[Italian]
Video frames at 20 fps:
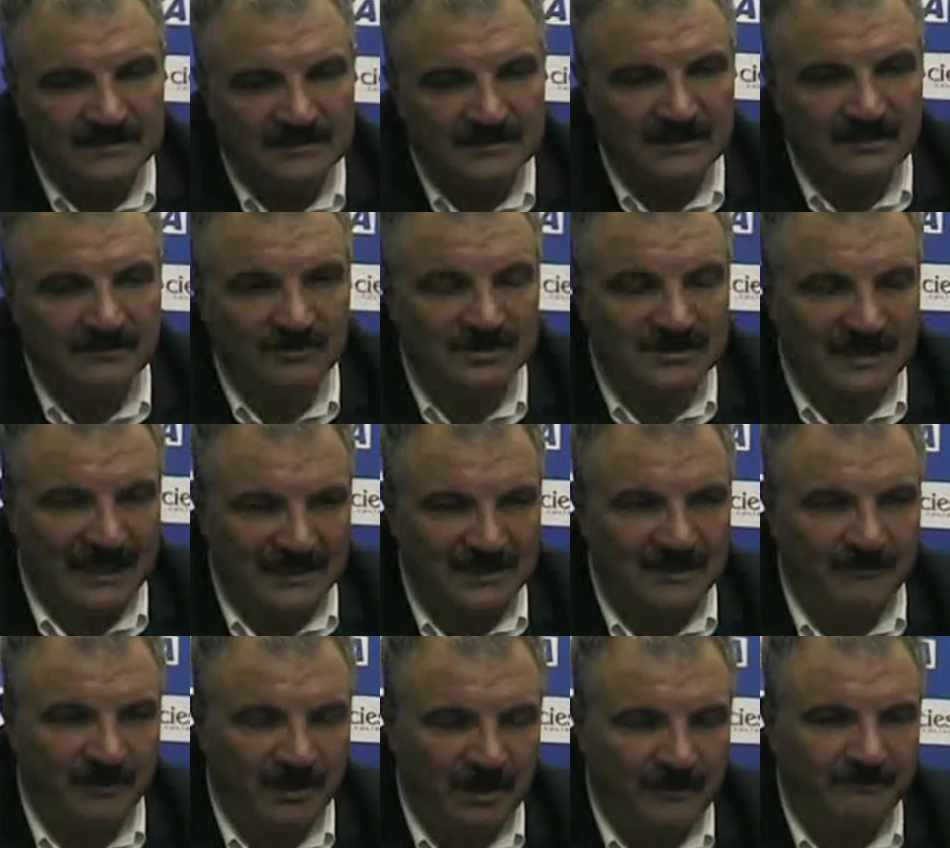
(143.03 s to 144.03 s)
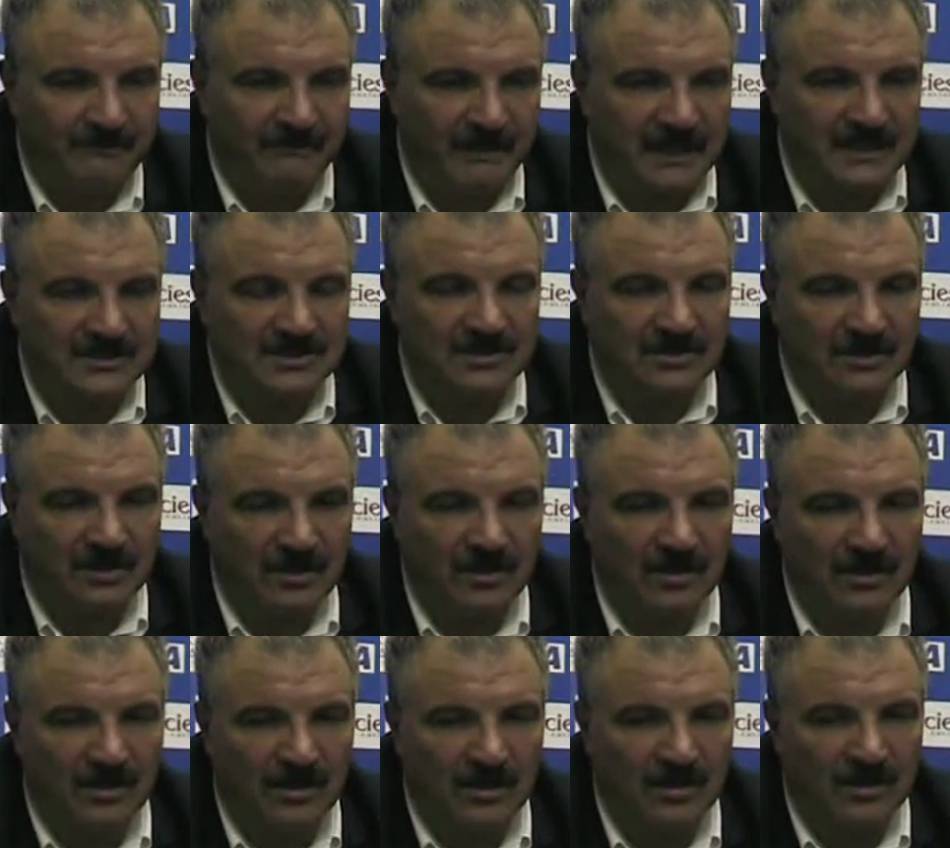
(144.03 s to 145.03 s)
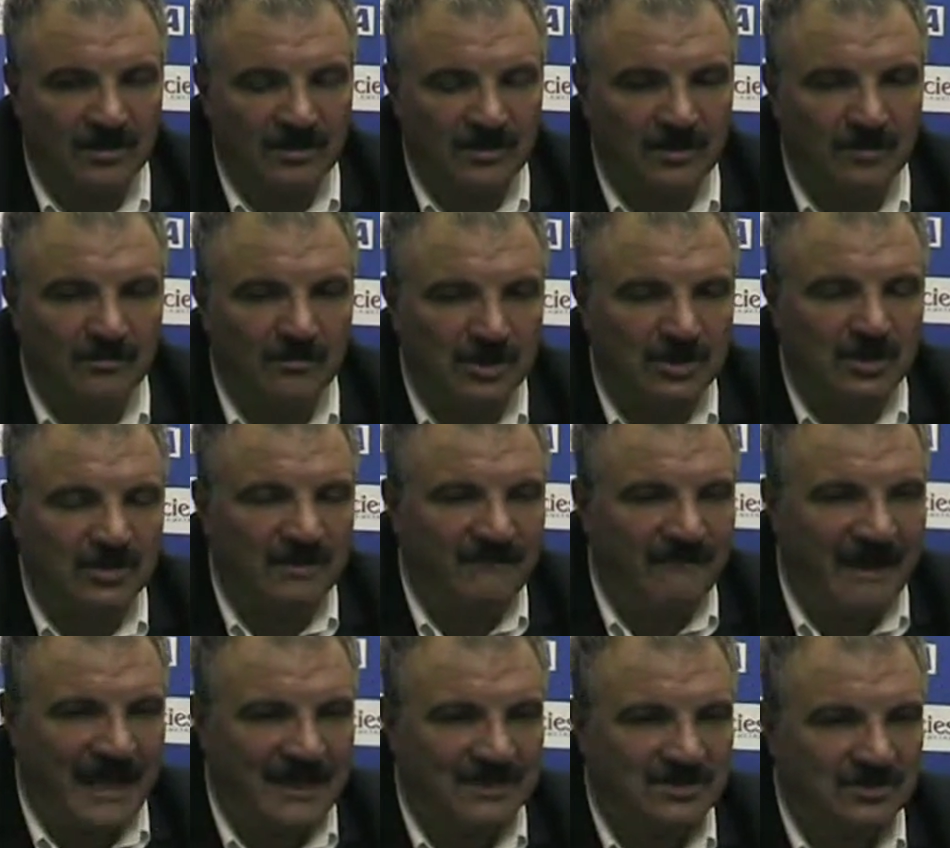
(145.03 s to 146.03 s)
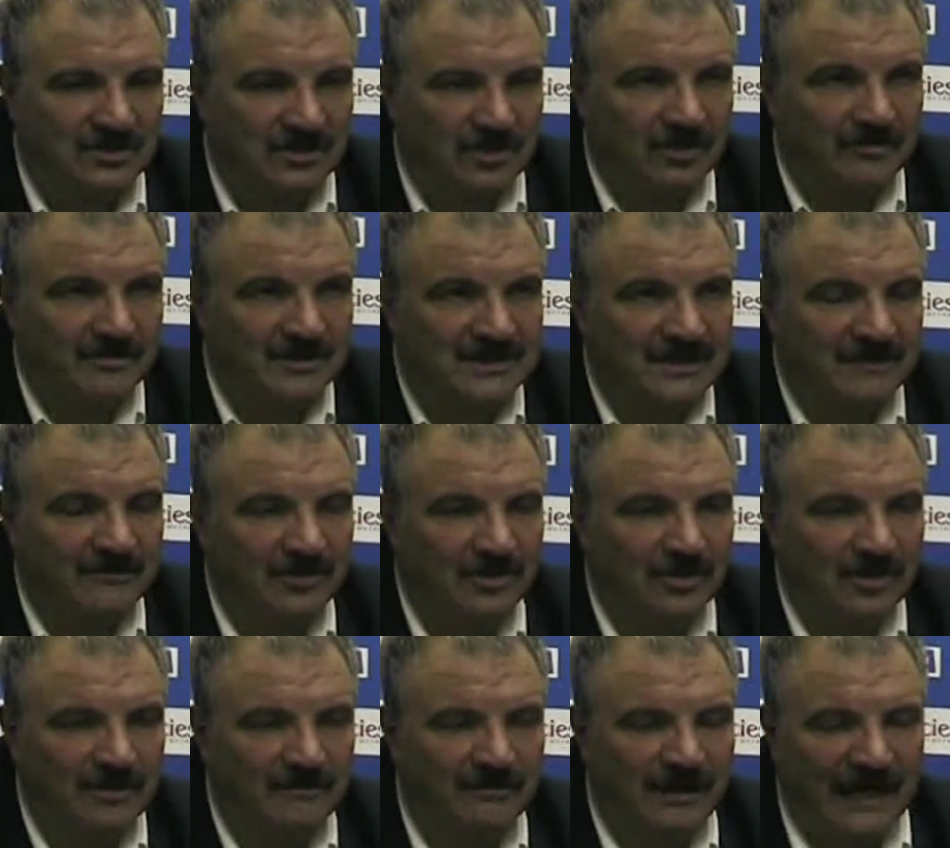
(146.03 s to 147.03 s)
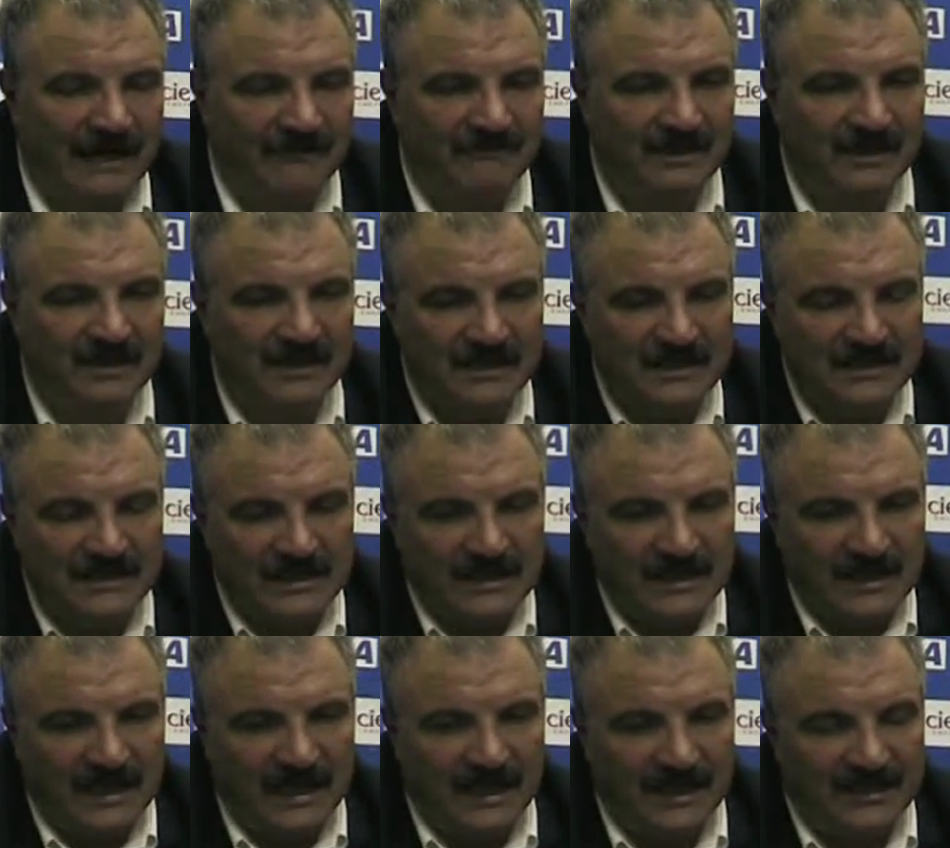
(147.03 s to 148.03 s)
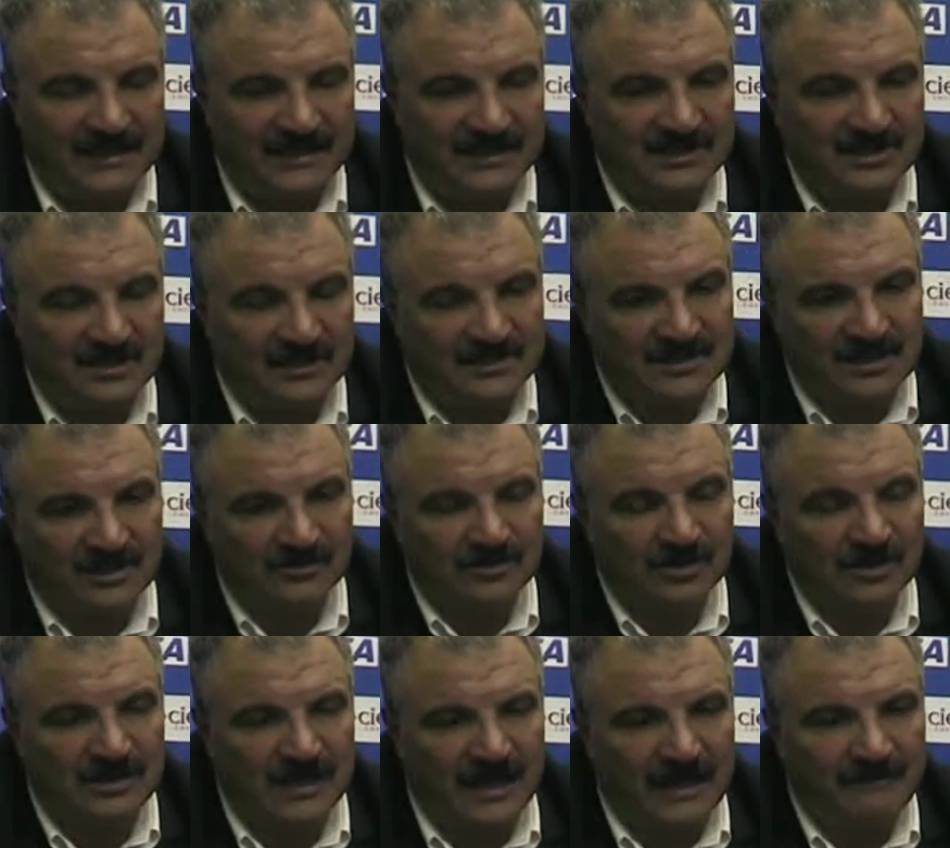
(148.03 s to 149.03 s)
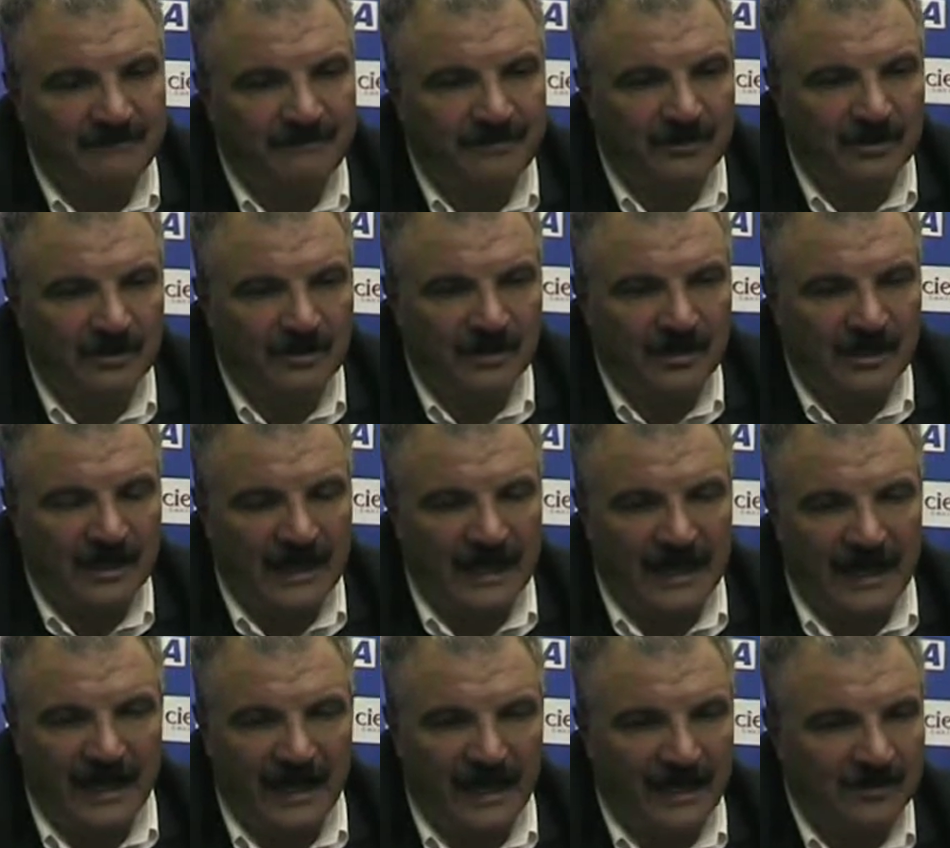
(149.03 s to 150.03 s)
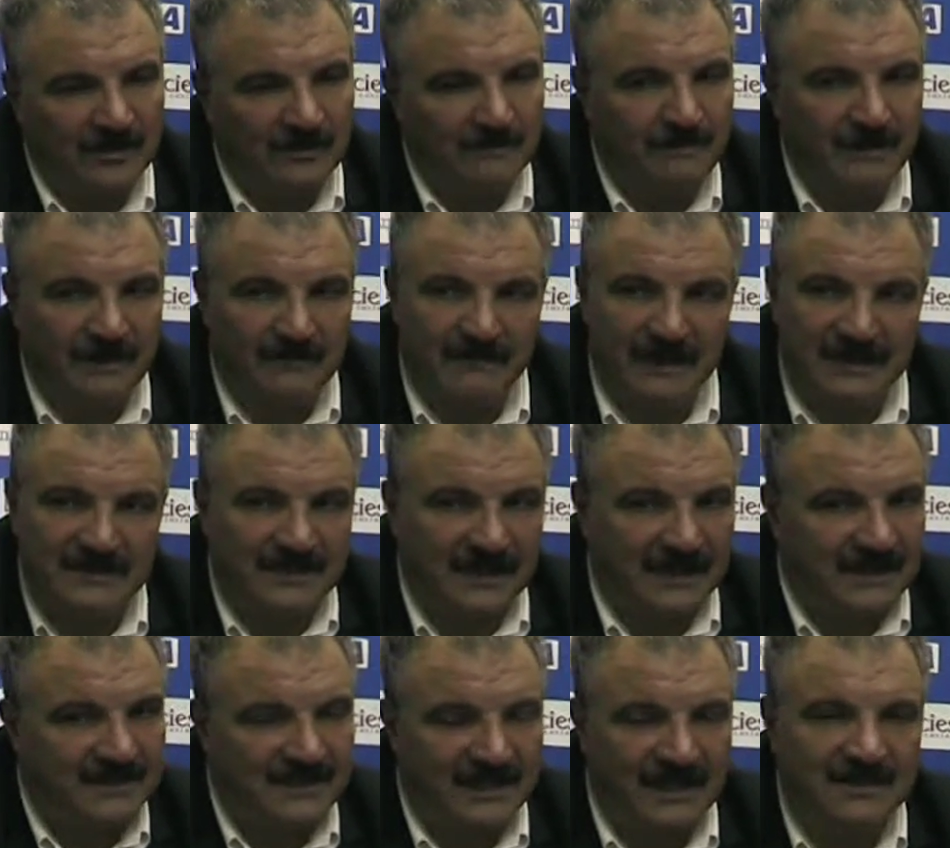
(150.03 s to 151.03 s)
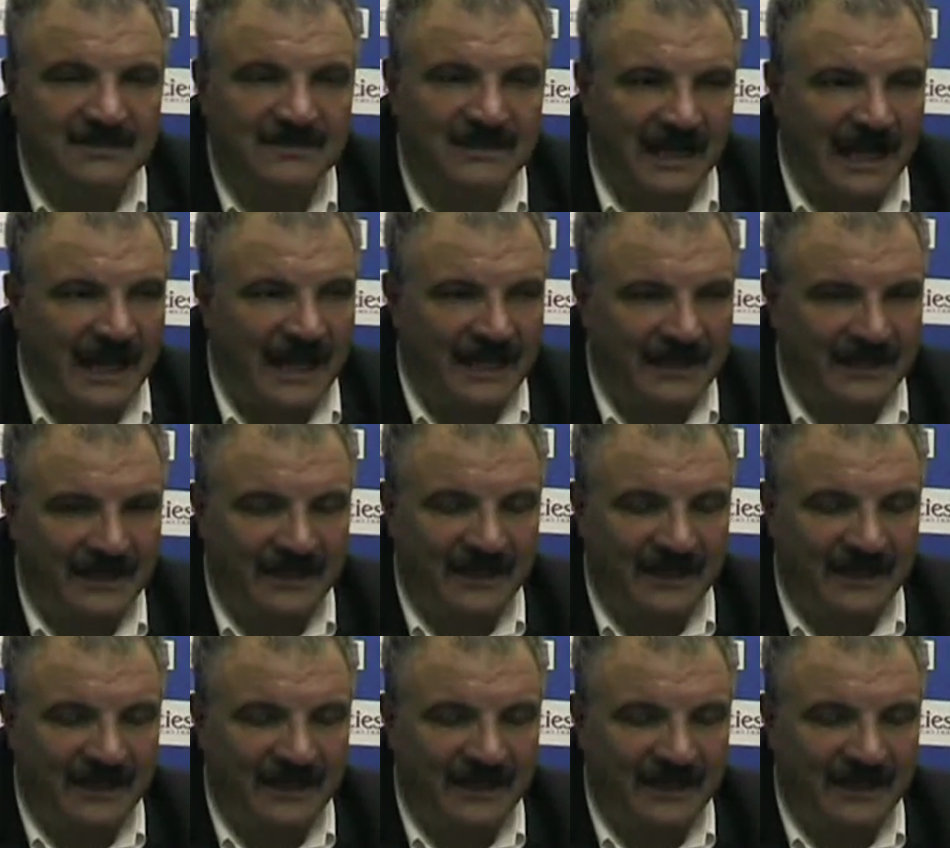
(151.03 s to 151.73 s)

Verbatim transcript: Siamo stati però, penso, in un modo diverso da come siamo noi bravi all'inizio del secondo tempo a non permettere di entrare